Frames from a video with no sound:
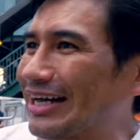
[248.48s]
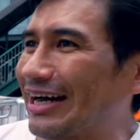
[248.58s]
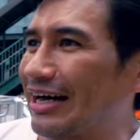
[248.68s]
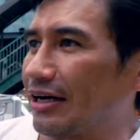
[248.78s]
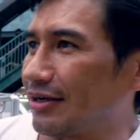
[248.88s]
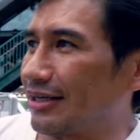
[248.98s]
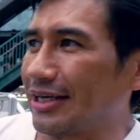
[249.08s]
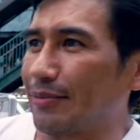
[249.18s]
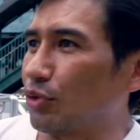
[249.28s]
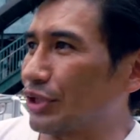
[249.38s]
era,
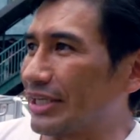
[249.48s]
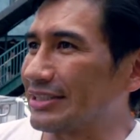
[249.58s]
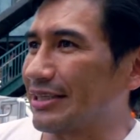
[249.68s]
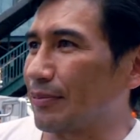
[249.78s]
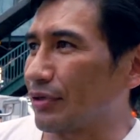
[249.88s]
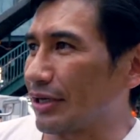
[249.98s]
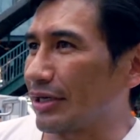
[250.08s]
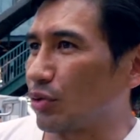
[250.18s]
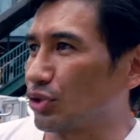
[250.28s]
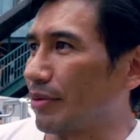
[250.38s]
era muy triste
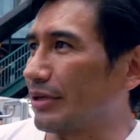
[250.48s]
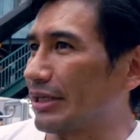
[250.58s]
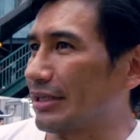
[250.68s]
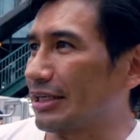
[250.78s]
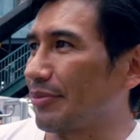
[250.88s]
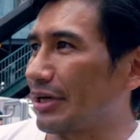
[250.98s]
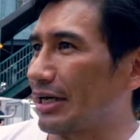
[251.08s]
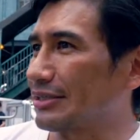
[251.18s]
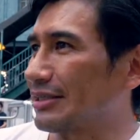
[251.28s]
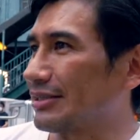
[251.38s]
porque justamente detrás de mi
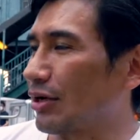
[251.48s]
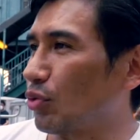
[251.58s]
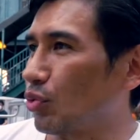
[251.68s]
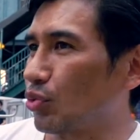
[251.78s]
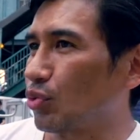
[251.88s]
casa está un